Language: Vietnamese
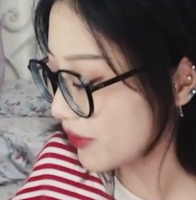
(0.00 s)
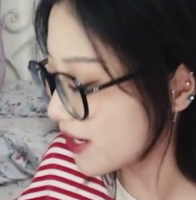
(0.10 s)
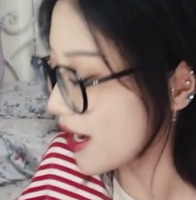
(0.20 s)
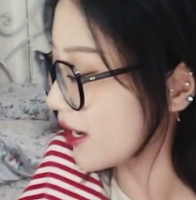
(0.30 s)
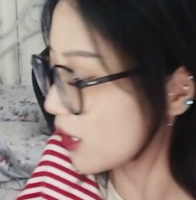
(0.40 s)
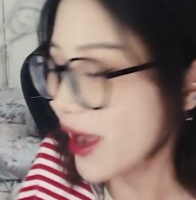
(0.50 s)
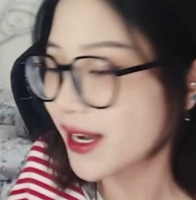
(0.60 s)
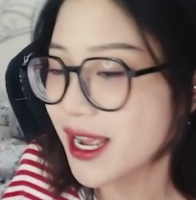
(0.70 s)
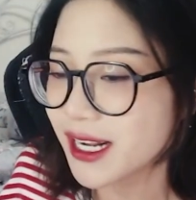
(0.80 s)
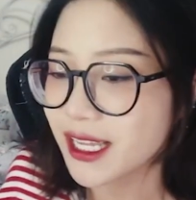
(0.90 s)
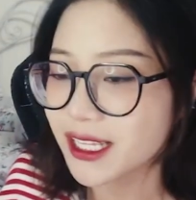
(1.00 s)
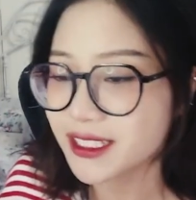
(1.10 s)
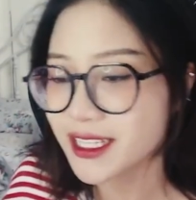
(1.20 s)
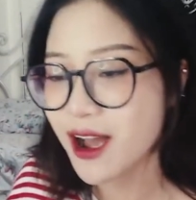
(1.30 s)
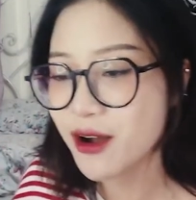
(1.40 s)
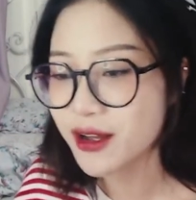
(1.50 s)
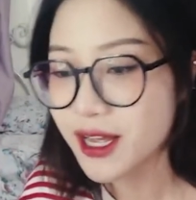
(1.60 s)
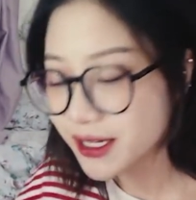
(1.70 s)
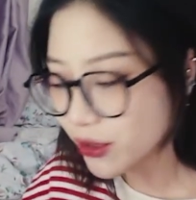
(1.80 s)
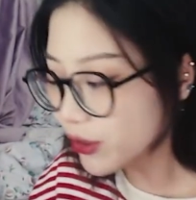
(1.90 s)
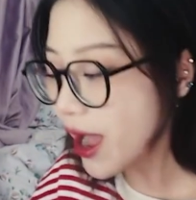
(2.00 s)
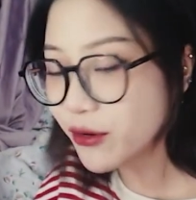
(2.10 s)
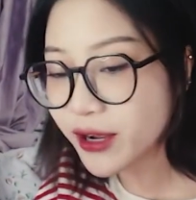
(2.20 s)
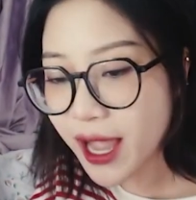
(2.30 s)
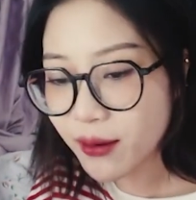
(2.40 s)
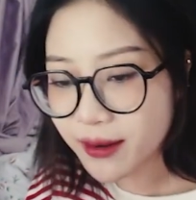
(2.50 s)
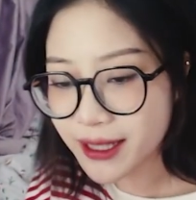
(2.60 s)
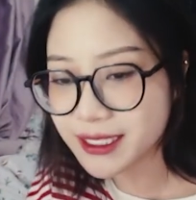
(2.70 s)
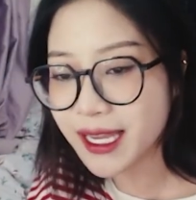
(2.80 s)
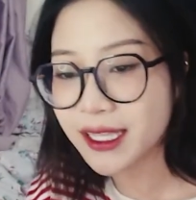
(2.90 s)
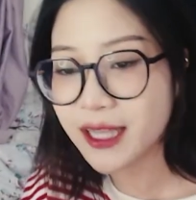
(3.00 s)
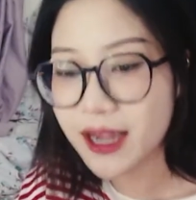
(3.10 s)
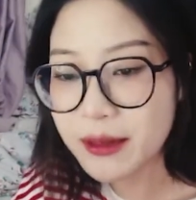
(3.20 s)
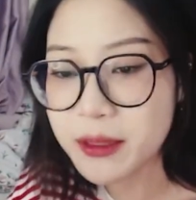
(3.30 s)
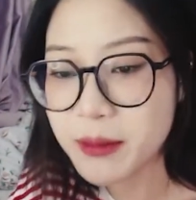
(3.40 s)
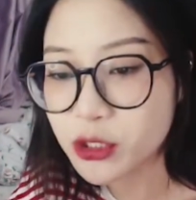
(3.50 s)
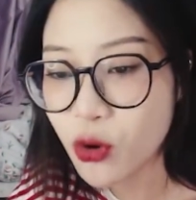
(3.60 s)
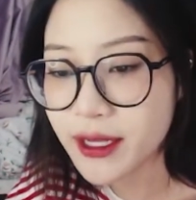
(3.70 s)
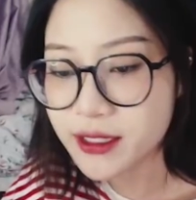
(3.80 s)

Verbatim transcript: đang để điện thoại đây đã thấy gì đâu hồi nào nó kêu là các bạn sẽ nghe thấy mình bật chuông lên